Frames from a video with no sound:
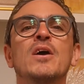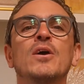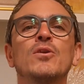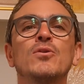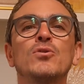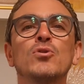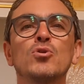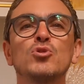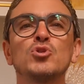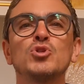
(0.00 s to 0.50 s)

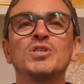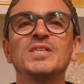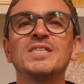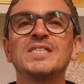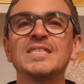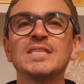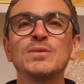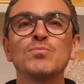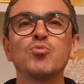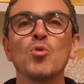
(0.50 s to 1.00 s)
non ci
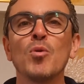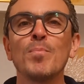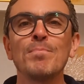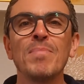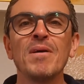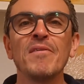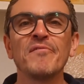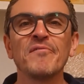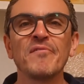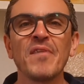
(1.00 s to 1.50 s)
si può
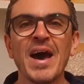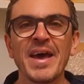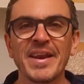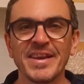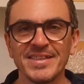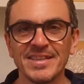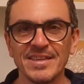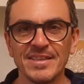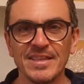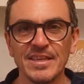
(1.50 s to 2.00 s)

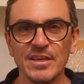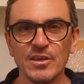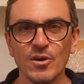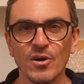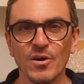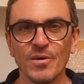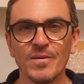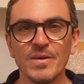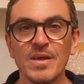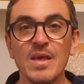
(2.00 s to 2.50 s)
beffare di
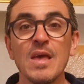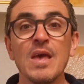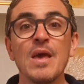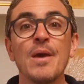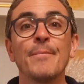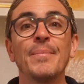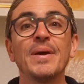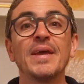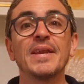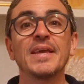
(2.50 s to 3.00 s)
Dio,
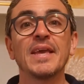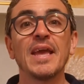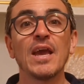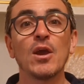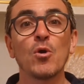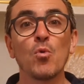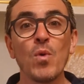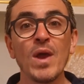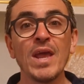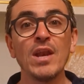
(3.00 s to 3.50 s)

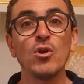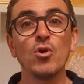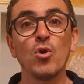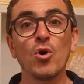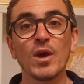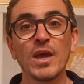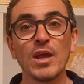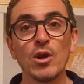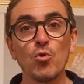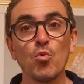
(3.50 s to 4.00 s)
perché quello
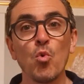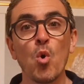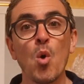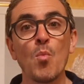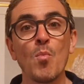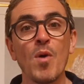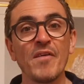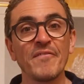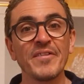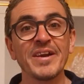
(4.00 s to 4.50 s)
che
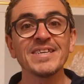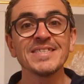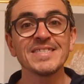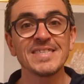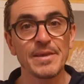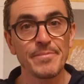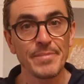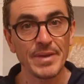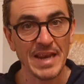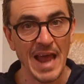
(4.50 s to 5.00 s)
l'uomo avrà
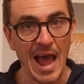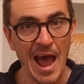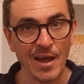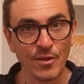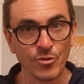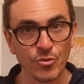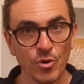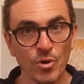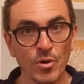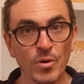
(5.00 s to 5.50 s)

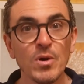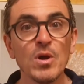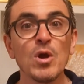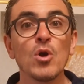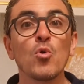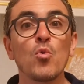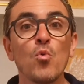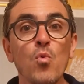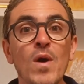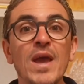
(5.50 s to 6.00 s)

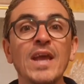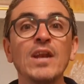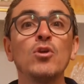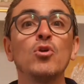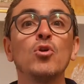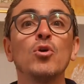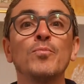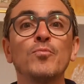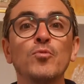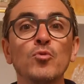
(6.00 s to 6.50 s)
seminato,
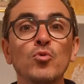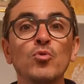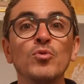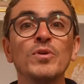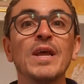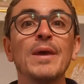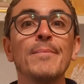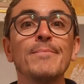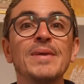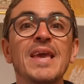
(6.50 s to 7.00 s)
quello
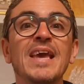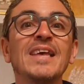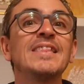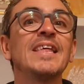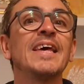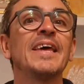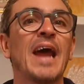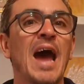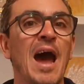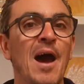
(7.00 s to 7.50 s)
pure
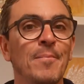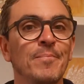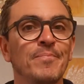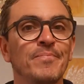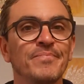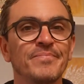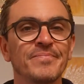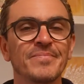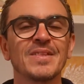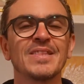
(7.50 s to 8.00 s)
mieterà.
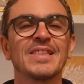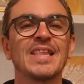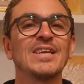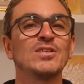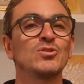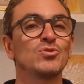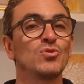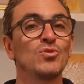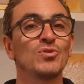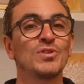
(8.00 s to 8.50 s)

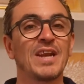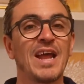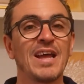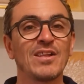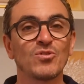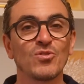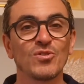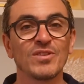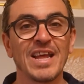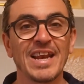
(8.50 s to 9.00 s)
Testo
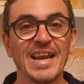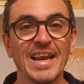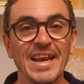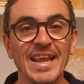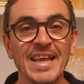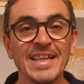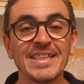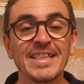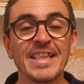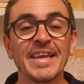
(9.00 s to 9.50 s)
tratto dalla
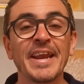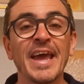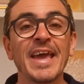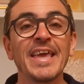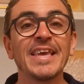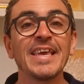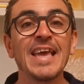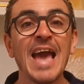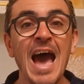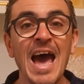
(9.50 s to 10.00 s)
lettera
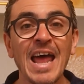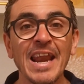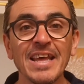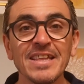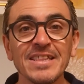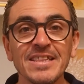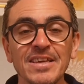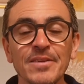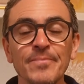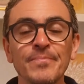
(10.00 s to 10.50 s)
ai
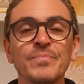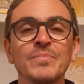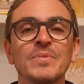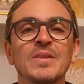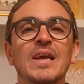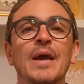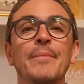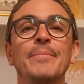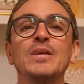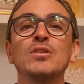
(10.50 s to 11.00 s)
Galati,
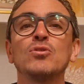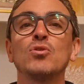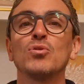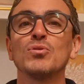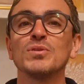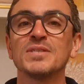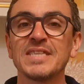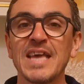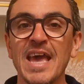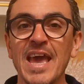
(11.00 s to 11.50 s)

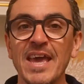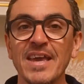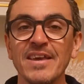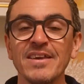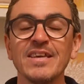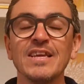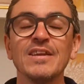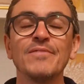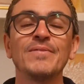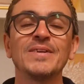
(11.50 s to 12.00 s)
capitolo
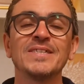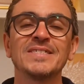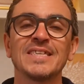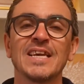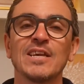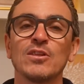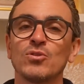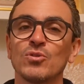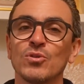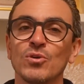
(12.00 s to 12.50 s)
6, il
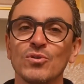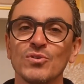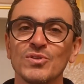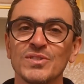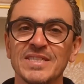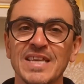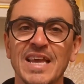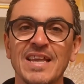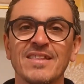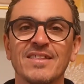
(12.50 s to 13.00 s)
versetto
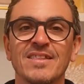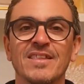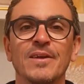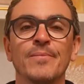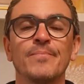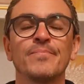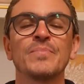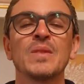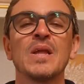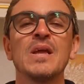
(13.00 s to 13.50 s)

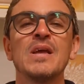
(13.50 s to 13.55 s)
7.